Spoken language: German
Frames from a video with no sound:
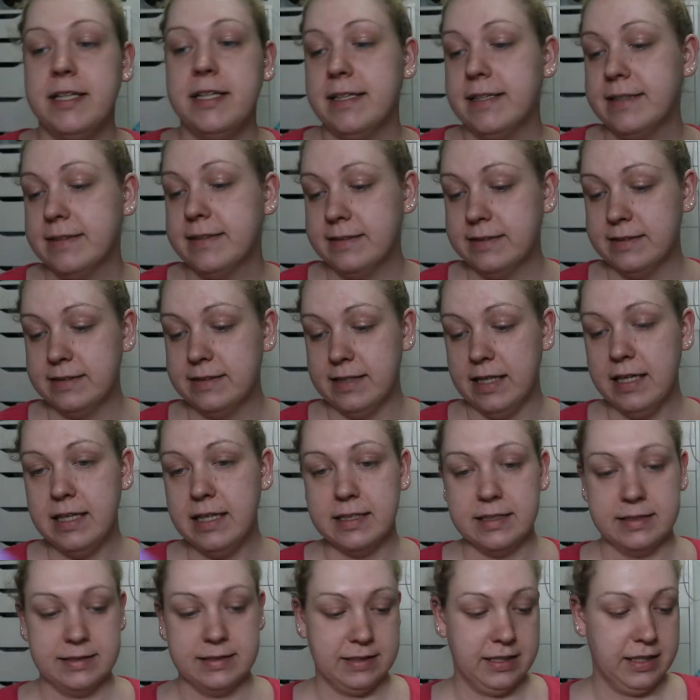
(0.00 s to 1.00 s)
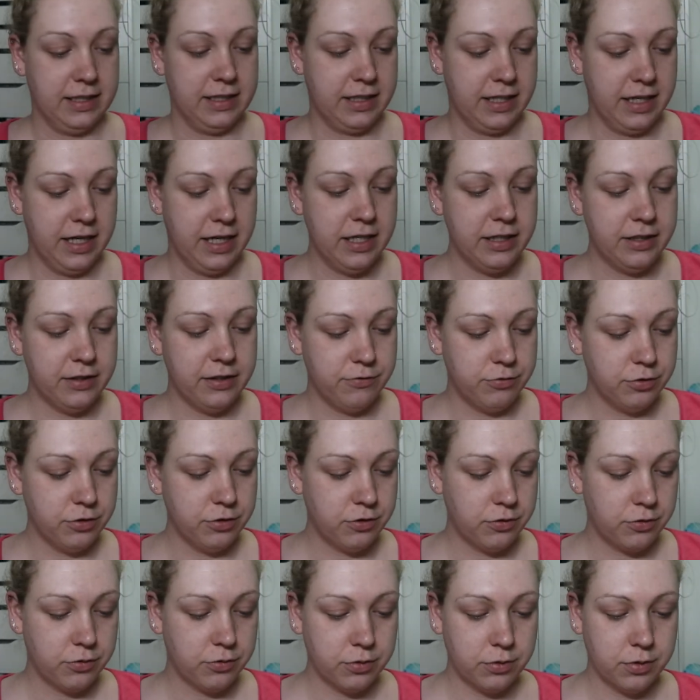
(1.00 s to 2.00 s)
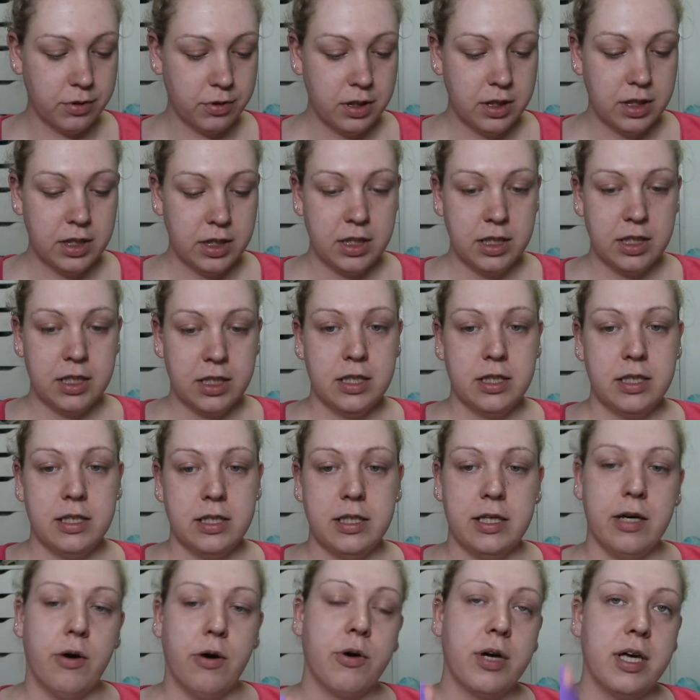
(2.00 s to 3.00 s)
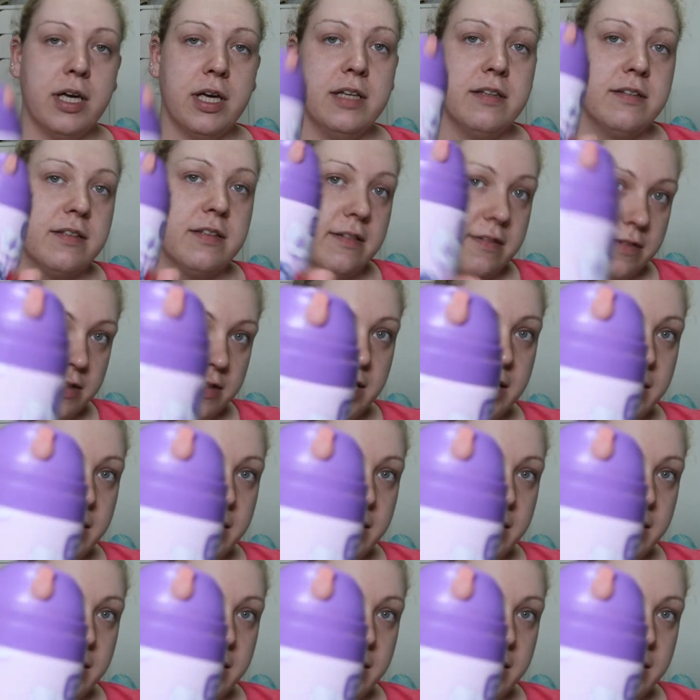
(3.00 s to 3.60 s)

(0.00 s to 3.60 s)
ich sehr, sehr geil. Die wurde so... Ja, okay, ist jetzt